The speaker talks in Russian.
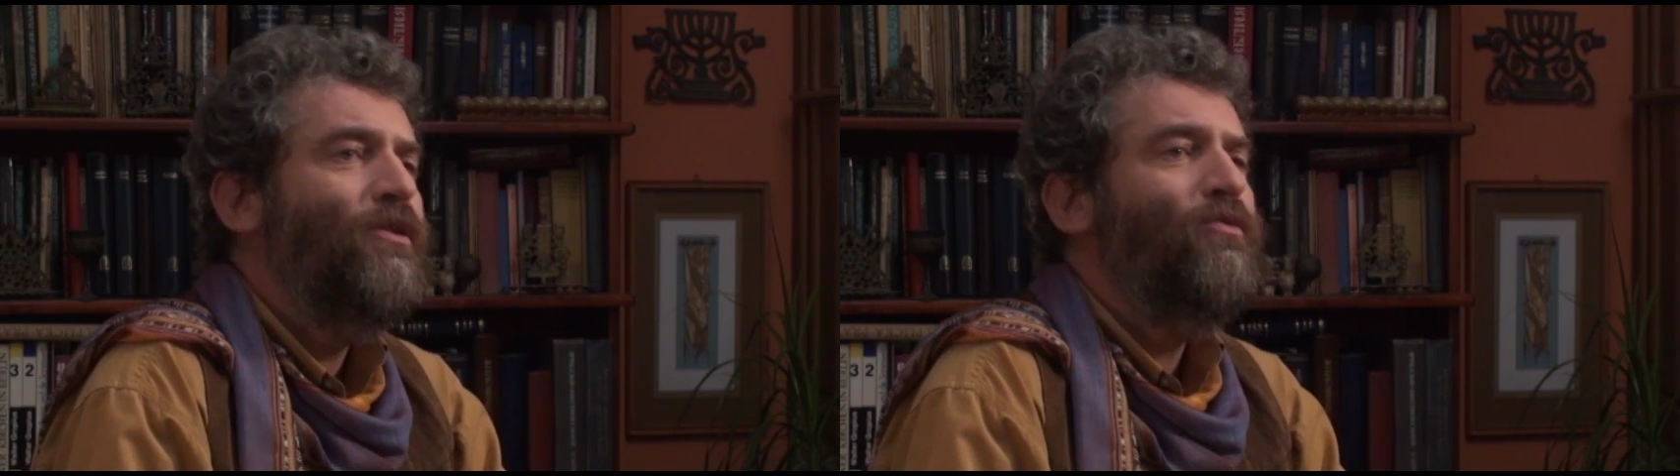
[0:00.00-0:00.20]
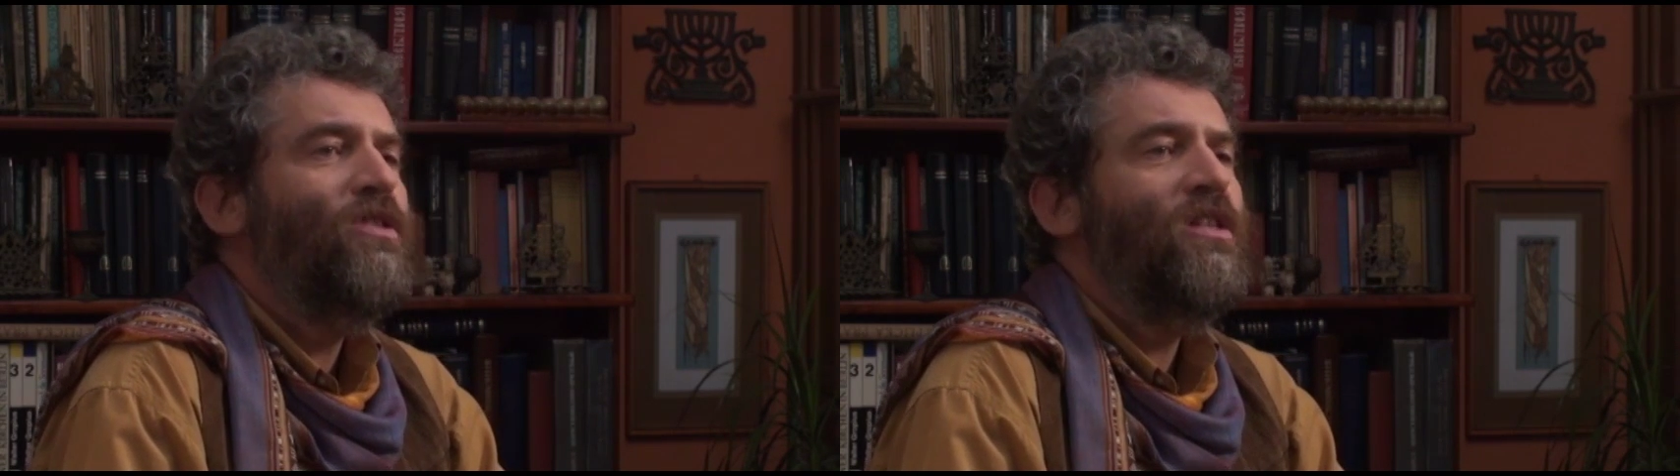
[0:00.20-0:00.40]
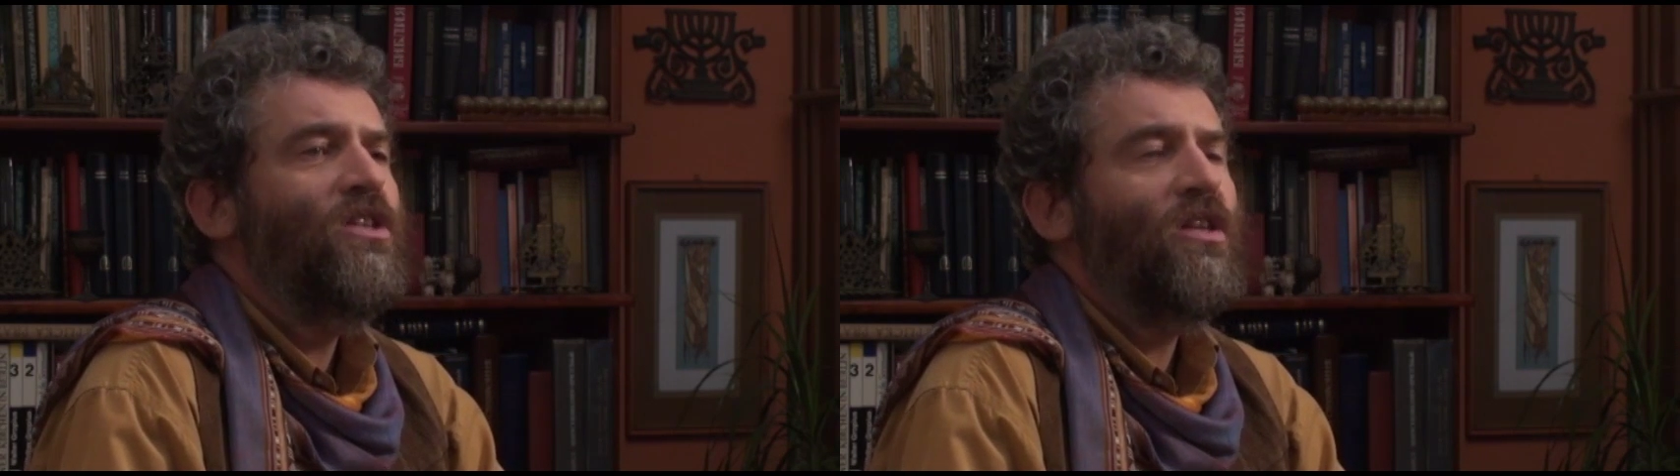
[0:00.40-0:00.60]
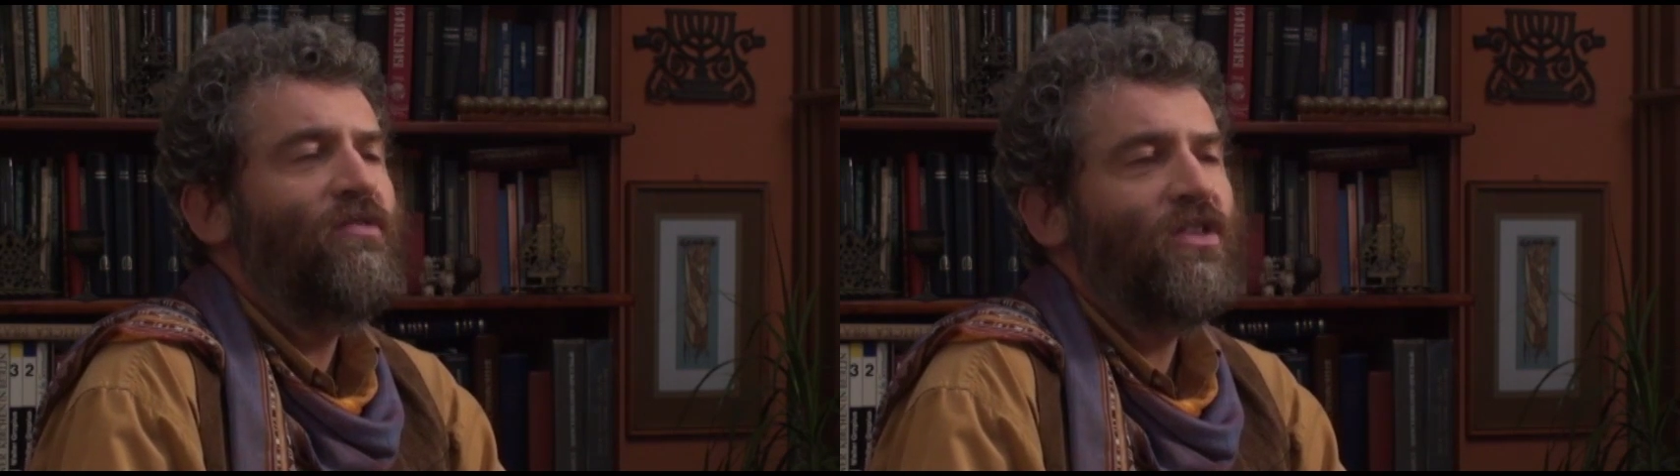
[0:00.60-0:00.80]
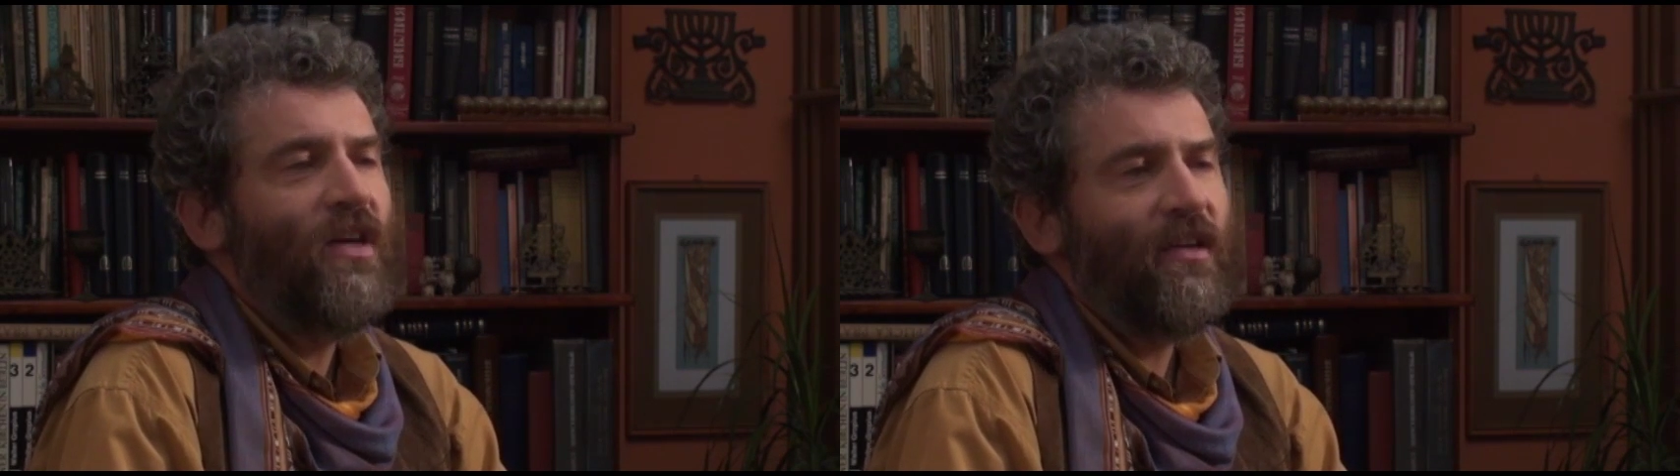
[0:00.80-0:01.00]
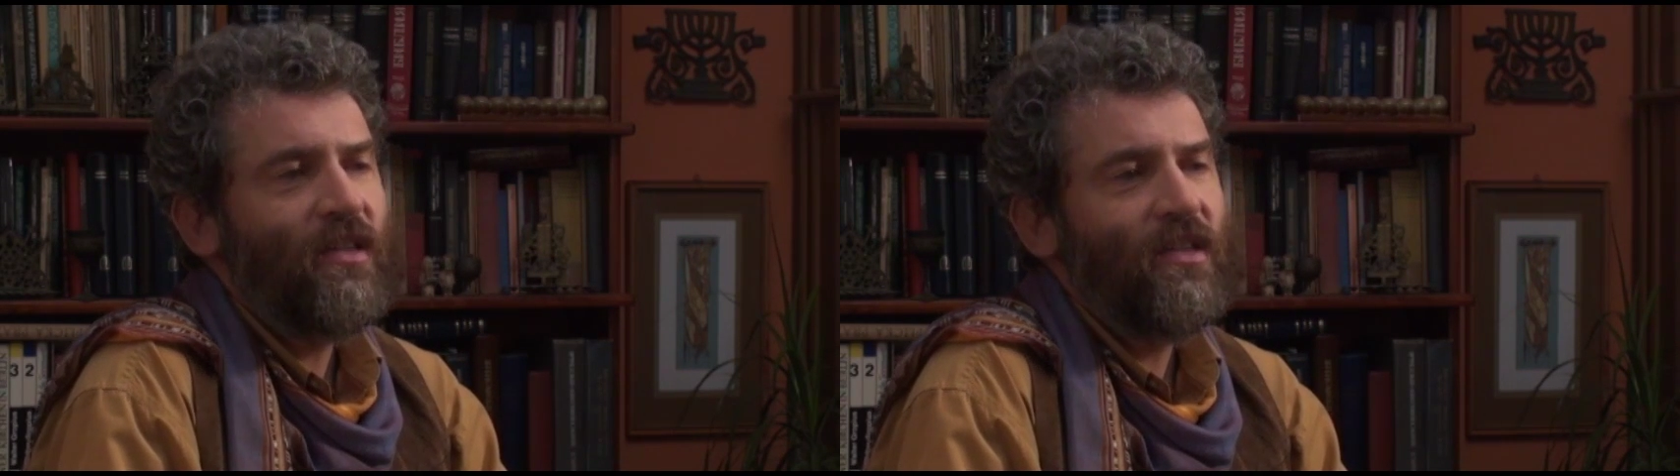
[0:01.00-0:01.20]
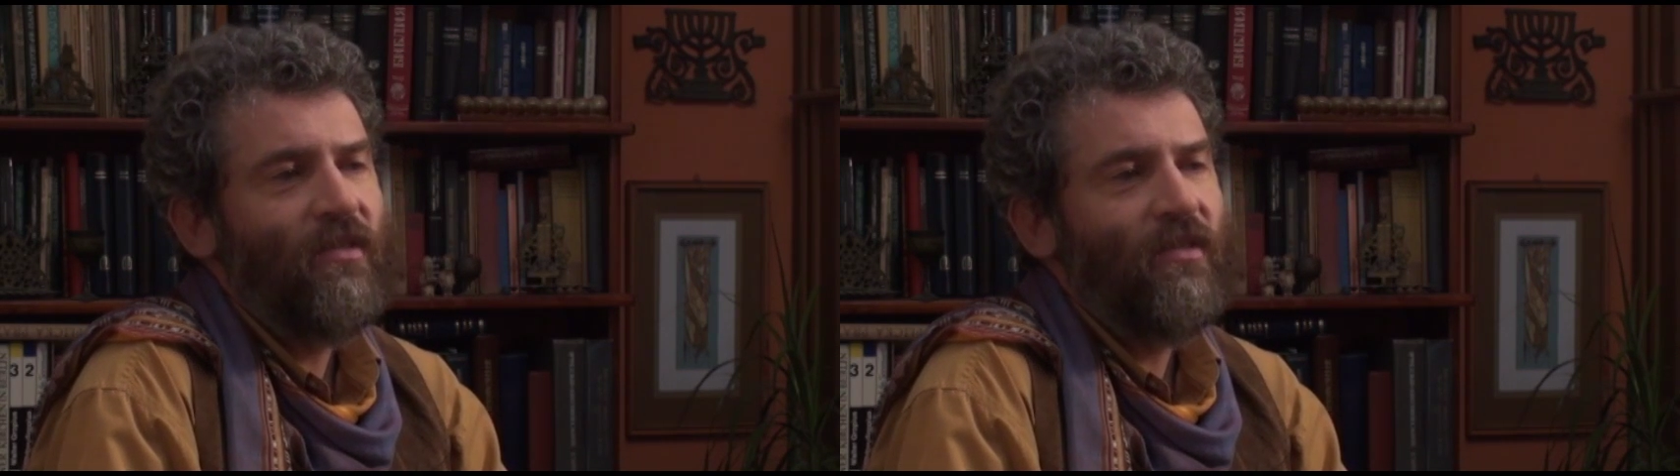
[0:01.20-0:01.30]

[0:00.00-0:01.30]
и услышал в сердце